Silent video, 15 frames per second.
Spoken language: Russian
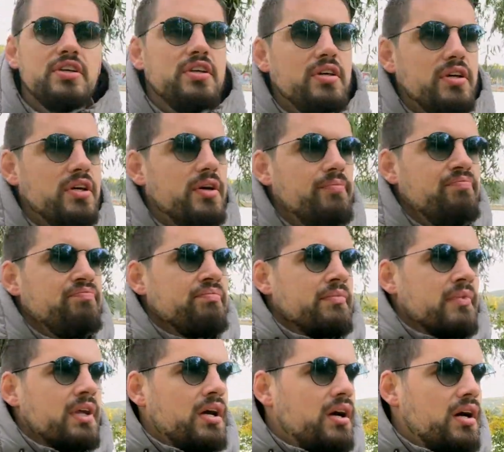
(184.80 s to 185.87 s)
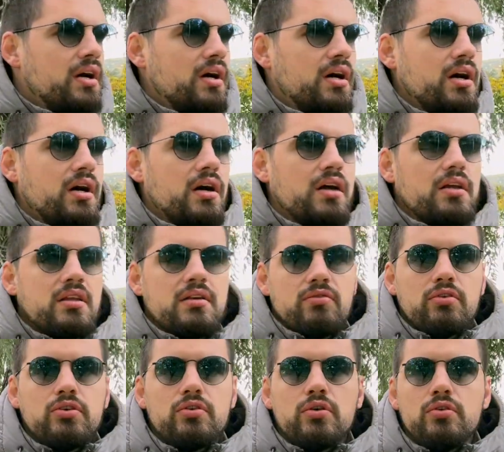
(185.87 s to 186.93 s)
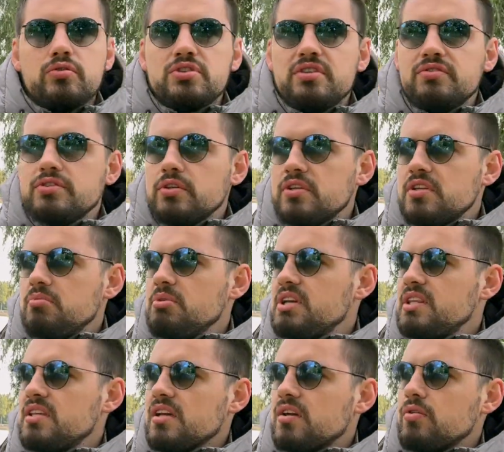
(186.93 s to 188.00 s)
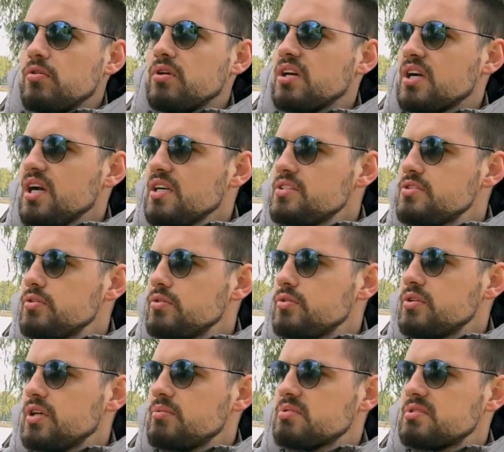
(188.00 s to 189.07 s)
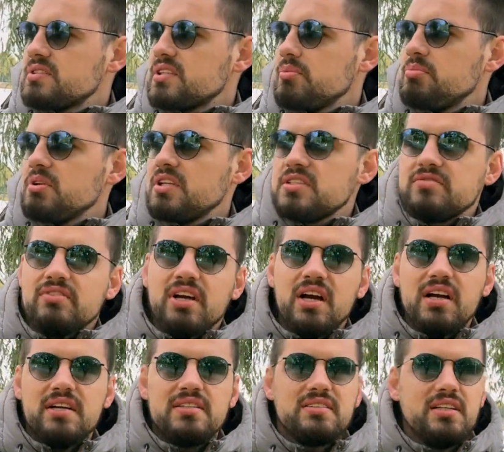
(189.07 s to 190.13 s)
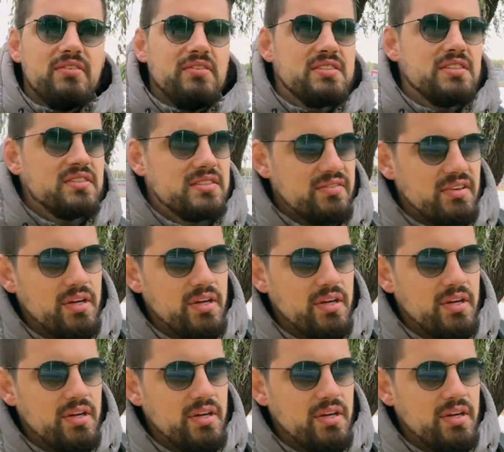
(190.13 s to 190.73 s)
и а, его дрон уже все, не имеет никакую гарантию, там скопилась флага, и, соответственно, со